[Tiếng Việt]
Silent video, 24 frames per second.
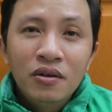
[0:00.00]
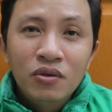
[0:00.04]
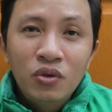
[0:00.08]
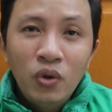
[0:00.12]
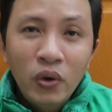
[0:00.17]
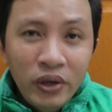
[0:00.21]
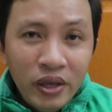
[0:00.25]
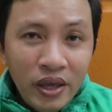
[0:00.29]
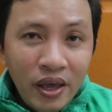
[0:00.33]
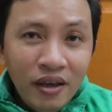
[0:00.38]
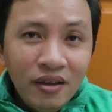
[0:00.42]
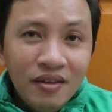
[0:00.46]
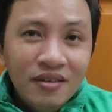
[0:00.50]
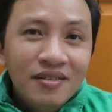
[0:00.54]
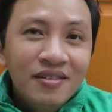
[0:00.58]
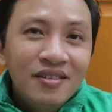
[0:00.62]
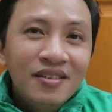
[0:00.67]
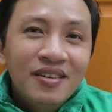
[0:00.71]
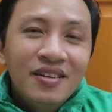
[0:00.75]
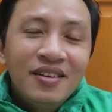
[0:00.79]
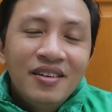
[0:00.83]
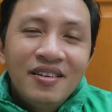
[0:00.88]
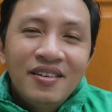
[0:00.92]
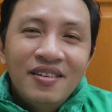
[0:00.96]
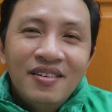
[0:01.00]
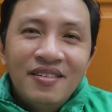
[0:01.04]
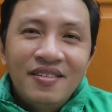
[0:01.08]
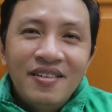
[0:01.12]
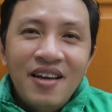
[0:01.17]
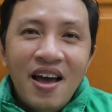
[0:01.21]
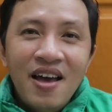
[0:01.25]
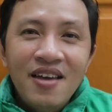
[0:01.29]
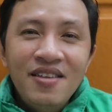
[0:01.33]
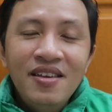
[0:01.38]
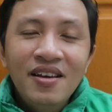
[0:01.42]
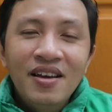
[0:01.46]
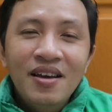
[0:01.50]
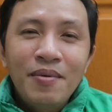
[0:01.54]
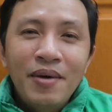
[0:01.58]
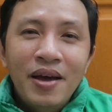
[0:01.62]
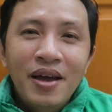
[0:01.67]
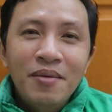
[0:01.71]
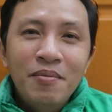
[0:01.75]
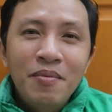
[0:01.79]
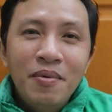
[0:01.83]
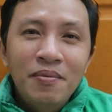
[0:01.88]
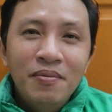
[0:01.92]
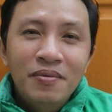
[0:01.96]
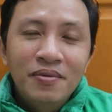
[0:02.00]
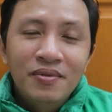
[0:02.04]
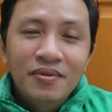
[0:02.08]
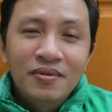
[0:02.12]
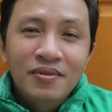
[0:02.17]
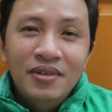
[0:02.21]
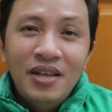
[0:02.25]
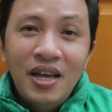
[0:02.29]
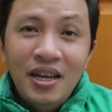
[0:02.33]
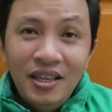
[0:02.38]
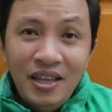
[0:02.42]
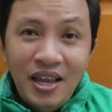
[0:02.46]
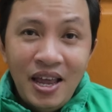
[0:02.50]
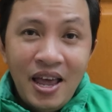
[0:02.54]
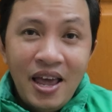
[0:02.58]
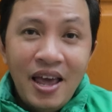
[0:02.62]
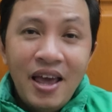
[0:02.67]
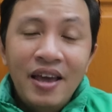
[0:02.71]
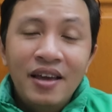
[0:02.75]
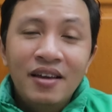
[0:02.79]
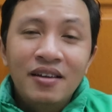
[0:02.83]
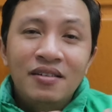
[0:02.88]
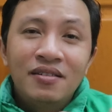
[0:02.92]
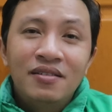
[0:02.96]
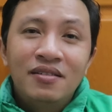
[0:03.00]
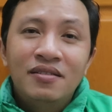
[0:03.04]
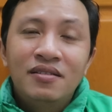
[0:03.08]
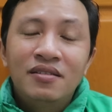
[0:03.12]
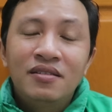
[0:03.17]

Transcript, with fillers: Tuy nhiên để cho các bạn khách hàng